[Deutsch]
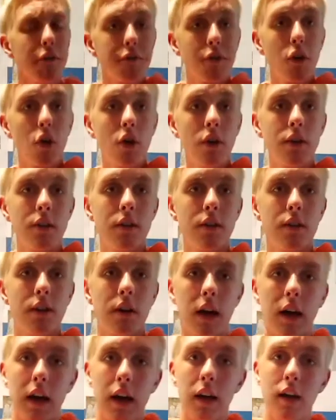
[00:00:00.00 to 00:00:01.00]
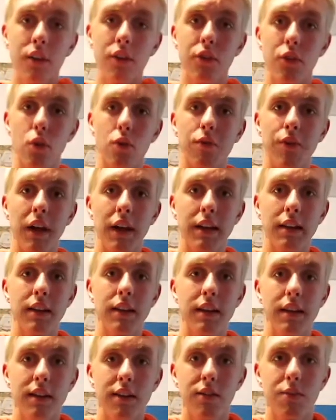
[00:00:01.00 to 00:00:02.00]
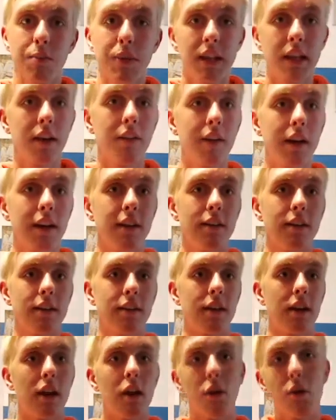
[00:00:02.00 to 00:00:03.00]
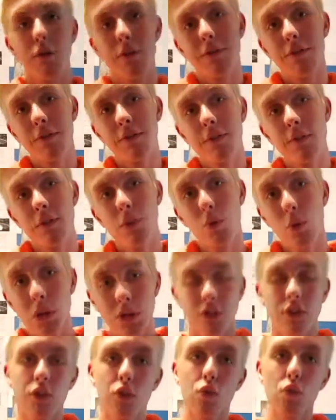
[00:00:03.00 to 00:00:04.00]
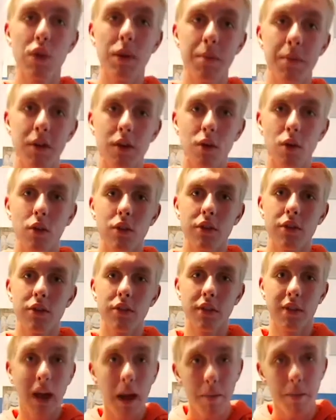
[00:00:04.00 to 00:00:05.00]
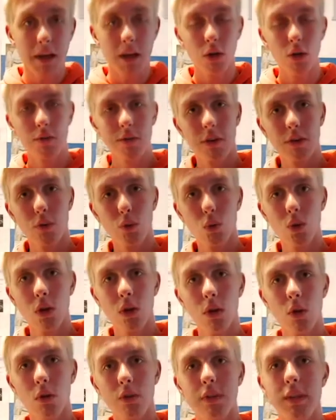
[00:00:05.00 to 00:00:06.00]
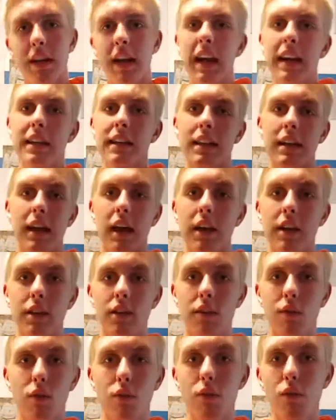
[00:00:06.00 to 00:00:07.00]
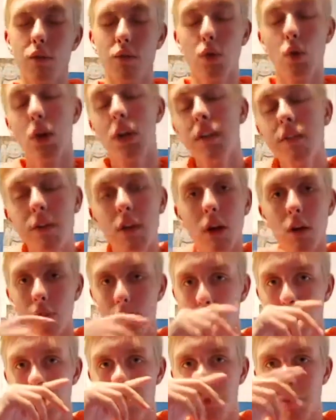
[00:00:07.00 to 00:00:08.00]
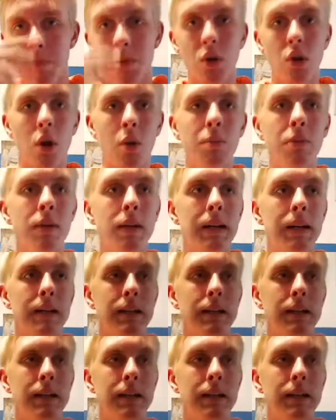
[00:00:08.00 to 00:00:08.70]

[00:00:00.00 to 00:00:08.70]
Freunde, also, weil ich ja jetzt mittlerweile auf Twitch streame und da mein Glück versuche und ihr eigentlich gar nicht so wirklich viel auf YouTube mitbekommt,